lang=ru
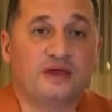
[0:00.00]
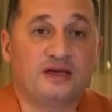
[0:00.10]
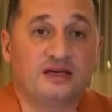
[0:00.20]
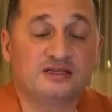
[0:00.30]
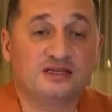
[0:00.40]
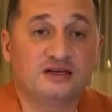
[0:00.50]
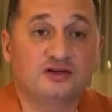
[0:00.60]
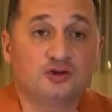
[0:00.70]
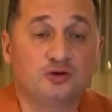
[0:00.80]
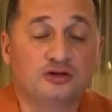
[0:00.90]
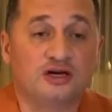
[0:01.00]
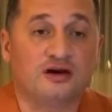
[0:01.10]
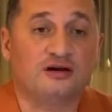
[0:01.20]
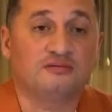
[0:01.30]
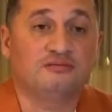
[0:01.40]
Если
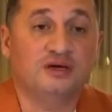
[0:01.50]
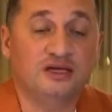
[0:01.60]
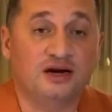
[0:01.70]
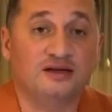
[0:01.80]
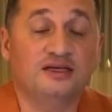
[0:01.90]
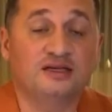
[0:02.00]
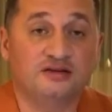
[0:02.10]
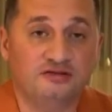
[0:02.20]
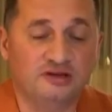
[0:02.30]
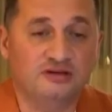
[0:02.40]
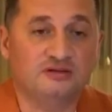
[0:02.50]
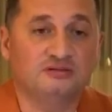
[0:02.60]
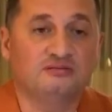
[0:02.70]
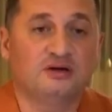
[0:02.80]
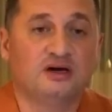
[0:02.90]
кто-то меня ненавидит,
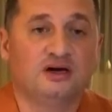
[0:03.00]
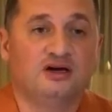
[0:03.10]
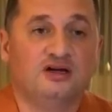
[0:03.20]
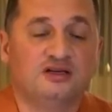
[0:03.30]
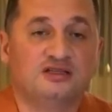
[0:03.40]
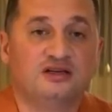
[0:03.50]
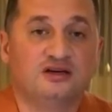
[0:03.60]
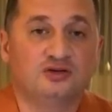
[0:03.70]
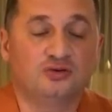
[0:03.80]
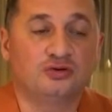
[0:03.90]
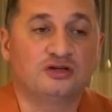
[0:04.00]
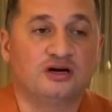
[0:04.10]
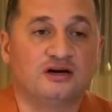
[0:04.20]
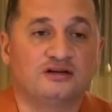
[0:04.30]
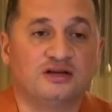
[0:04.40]
если
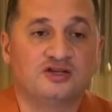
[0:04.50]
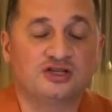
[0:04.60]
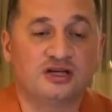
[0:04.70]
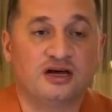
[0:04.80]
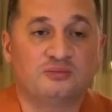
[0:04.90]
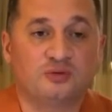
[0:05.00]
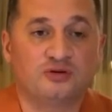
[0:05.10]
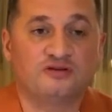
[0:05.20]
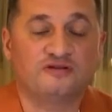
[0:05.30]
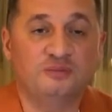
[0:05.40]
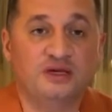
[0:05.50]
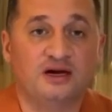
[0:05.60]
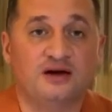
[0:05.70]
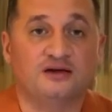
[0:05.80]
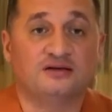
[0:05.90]
кто-то начинает против
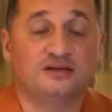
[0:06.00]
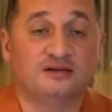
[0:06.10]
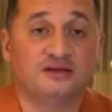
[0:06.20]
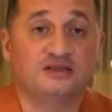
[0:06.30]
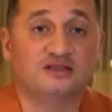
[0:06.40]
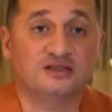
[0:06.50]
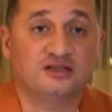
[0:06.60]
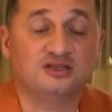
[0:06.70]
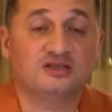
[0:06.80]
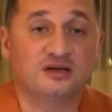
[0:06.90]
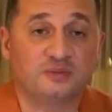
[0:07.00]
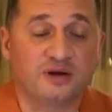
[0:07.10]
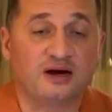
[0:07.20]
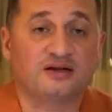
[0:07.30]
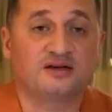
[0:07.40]
меня делать эзотерические
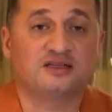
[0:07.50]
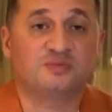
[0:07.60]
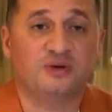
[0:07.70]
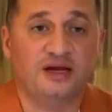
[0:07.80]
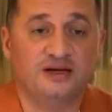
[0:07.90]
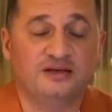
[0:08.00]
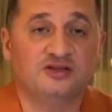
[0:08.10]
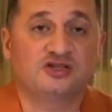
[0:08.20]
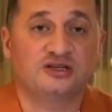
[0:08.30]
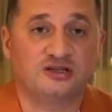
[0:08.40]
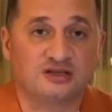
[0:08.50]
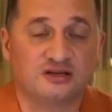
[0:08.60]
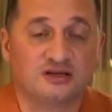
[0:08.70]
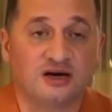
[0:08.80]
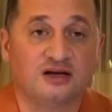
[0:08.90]
практики, сплетничать и
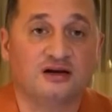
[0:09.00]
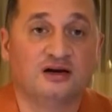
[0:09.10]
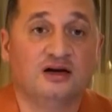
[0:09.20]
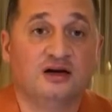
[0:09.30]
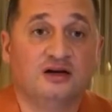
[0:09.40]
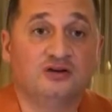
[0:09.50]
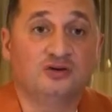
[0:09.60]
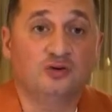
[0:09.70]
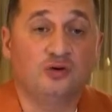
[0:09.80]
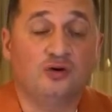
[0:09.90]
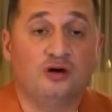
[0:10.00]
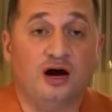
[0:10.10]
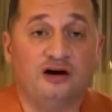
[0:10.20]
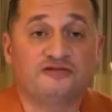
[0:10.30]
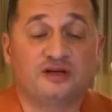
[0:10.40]
так далее, то
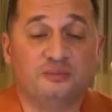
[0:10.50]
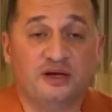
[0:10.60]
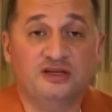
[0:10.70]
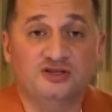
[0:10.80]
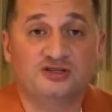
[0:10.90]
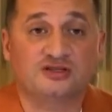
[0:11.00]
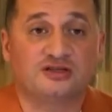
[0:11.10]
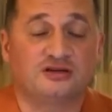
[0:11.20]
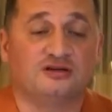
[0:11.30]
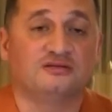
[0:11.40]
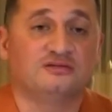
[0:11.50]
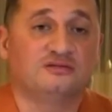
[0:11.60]
автоматически,